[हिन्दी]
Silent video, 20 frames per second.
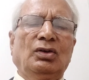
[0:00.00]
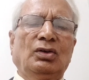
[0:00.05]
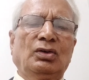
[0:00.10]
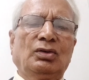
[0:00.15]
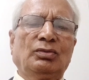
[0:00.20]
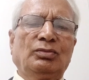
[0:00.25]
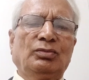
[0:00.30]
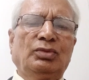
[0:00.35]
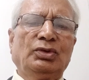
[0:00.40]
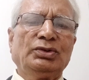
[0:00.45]

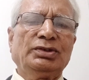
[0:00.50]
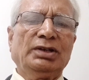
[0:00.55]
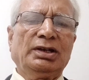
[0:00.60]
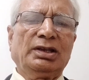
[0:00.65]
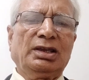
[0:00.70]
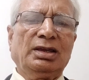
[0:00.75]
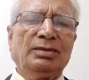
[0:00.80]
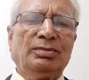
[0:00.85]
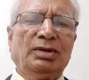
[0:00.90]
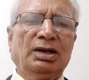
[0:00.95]
और भोजन
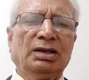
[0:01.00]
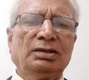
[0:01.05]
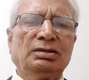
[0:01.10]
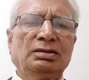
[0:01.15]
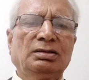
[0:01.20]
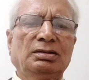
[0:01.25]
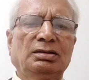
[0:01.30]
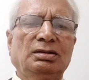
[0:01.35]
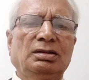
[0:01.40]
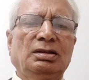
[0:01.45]
के बाद
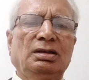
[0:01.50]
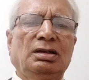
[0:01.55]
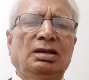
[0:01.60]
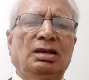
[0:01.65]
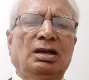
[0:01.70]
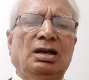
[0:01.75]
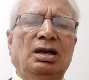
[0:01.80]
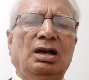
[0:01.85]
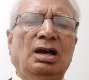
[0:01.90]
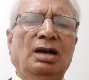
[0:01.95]

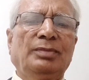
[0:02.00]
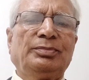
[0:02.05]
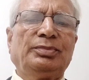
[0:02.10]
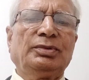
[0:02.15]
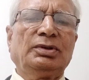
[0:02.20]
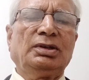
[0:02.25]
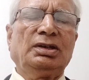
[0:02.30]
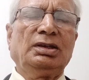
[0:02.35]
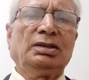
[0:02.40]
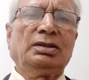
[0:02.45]

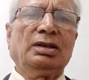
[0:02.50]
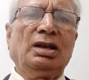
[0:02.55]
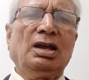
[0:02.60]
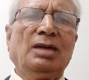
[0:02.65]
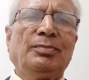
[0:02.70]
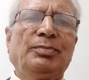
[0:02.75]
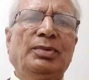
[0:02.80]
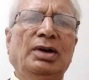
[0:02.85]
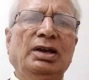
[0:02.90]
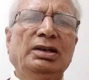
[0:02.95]
आप
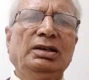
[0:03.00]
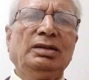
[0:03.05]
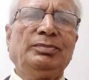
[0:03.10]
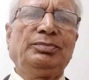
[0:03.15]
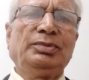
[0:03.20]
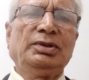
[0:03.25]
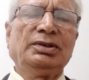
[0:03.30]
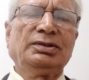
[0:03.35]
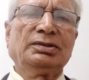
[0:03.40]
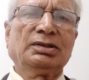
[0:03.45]
इतना पानी
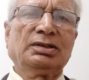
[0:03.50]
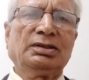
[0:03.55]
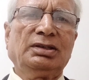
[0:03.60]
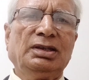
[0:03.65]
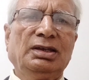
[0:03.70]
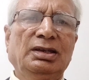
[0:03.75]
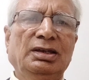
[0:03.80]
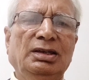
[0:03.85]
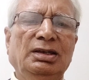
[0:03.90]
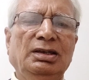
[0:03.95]
पी
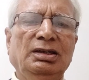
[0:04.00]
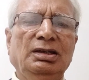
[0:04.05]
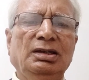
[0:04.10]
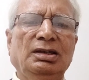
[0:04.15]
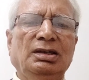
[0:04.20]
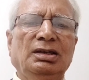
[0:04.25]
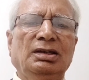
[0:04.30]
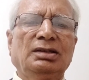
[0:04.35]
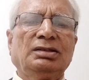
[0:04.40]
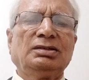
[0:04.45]
सकते हैं
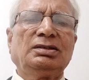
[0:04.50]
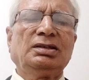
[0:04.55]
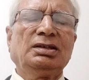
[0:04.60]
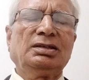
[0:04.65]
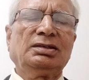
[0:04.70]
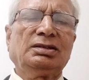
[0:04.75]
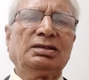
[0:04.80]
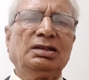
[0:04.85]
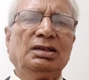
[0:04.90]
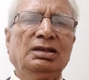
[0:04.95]

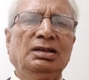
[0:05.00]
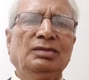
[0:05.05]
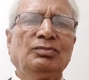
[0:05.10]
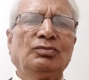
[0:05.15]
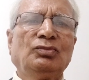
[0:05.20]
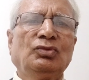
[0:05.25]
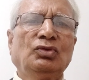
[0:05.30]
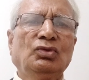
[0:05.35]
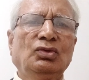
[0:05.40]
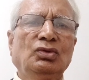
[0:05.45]
जिससे
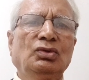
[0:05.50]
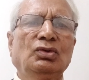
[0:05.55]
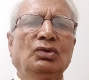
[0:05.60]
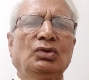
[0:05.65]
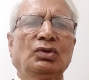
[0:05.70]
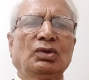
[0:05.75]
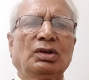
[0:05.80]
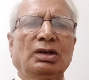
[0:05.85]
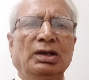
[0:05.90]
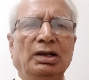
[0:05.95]
मुंह
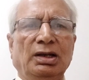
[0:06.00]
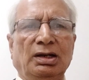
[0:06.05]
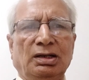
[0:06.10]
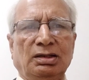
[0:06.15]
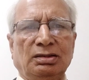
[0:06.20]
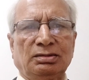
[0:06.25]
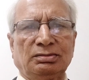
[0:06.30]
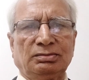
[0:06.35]
और गला